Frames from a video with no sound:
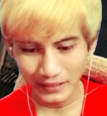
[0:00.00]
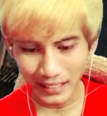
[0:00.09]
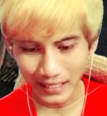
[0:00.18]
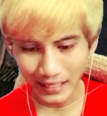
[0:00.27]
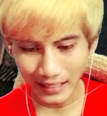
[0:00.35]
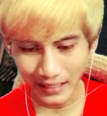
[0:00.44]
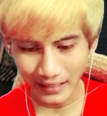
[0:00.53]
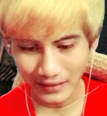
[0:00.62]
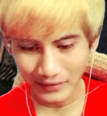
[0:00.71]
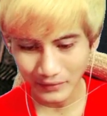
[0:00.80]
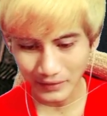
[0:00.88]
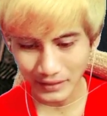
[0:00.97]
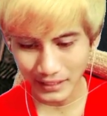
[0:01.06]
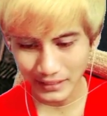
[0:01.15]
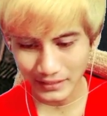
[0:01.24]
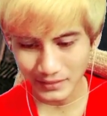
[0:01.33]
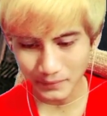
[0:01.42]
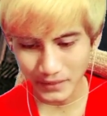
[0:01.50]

Lah, oke, okay, it's